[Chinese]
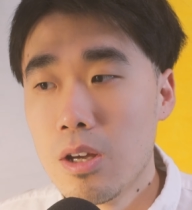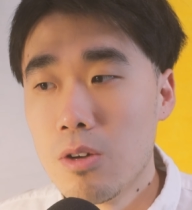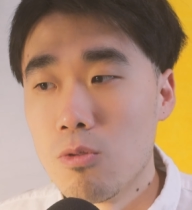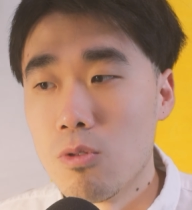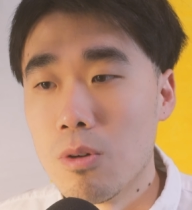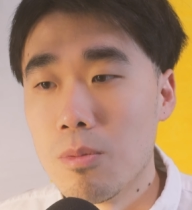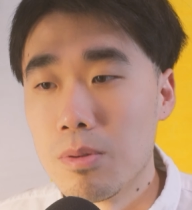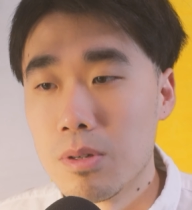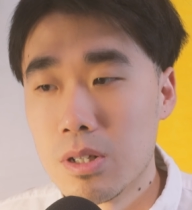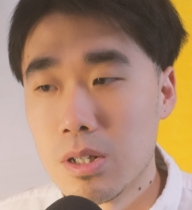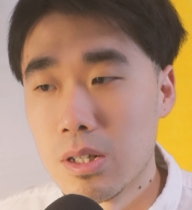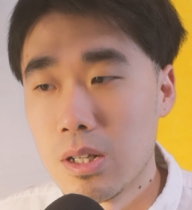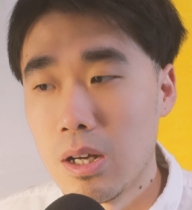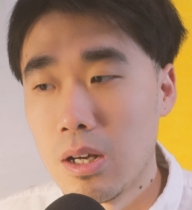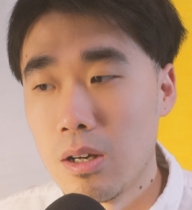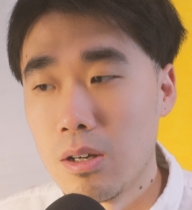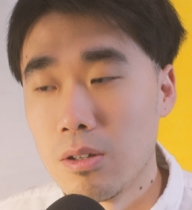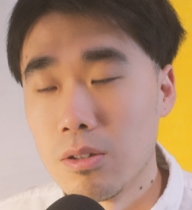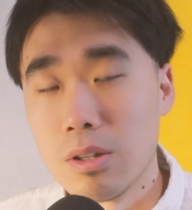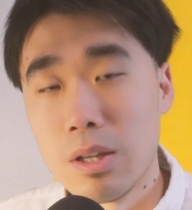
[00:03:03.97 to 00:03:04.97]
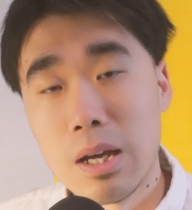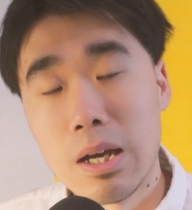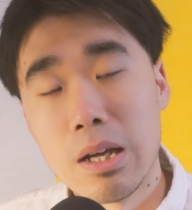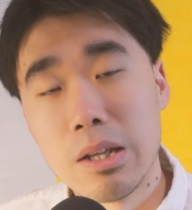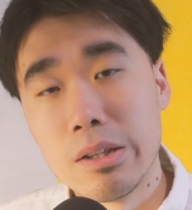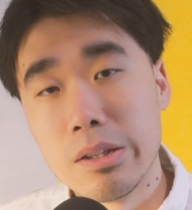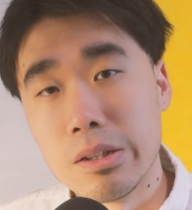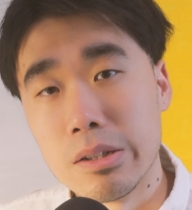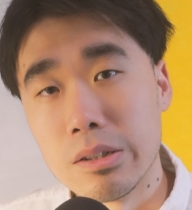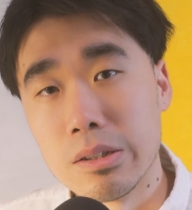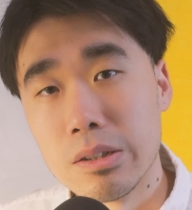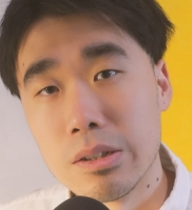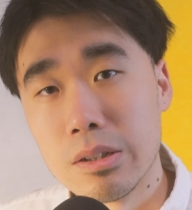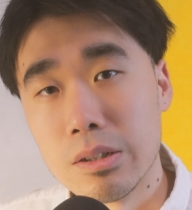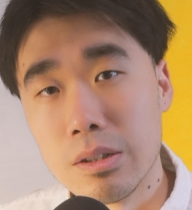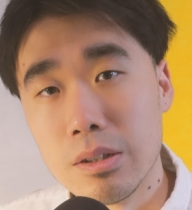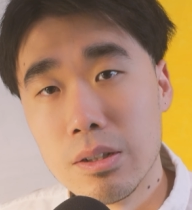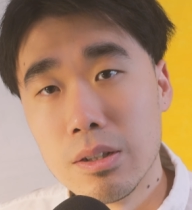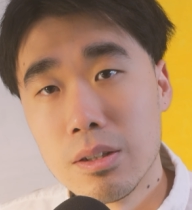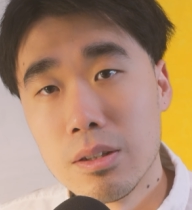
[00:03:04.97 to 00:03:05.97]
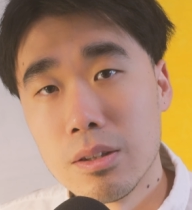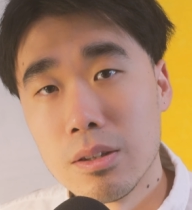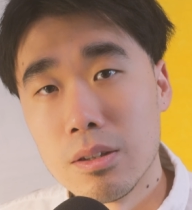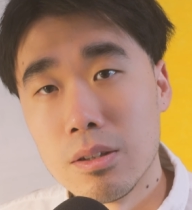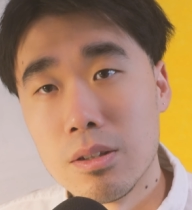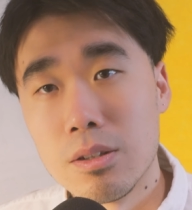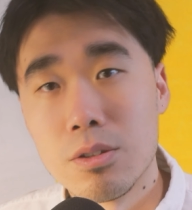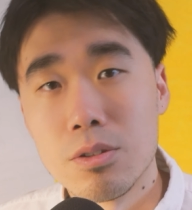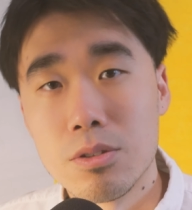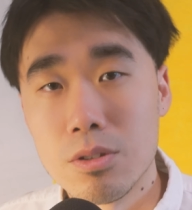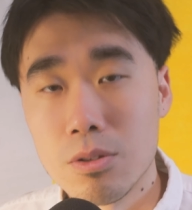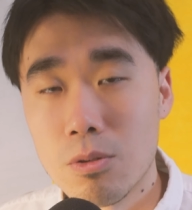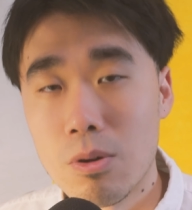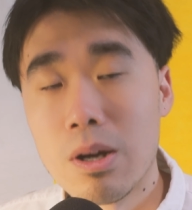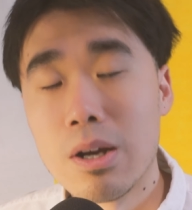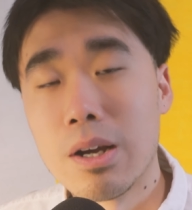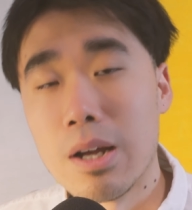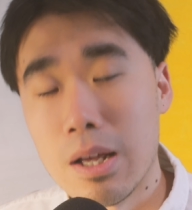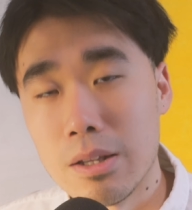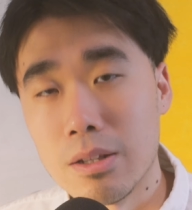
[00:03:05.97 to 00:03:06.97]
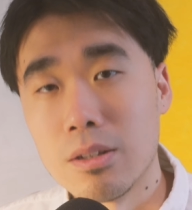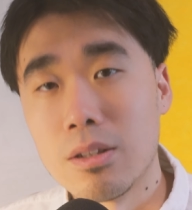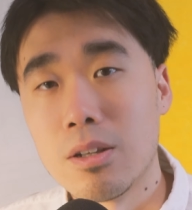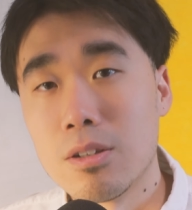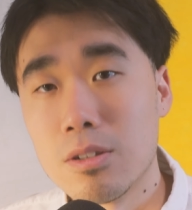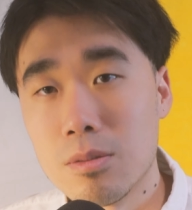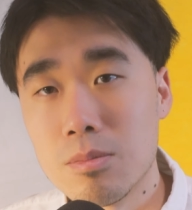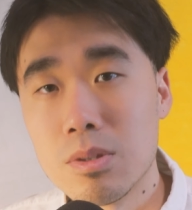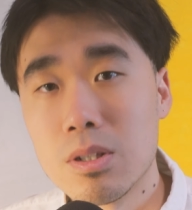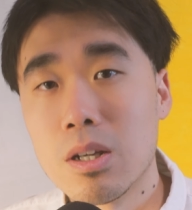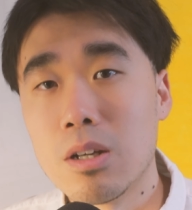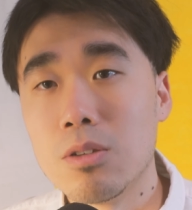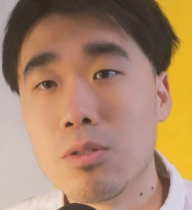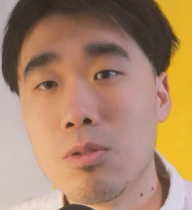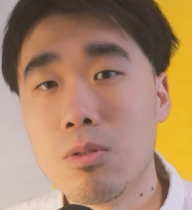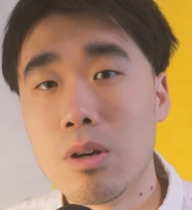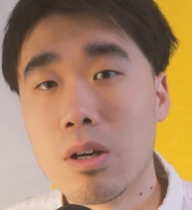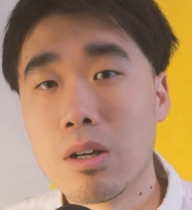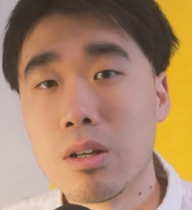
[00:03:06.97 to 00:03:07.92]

我不知道它能，就是观感能到什么程度啊？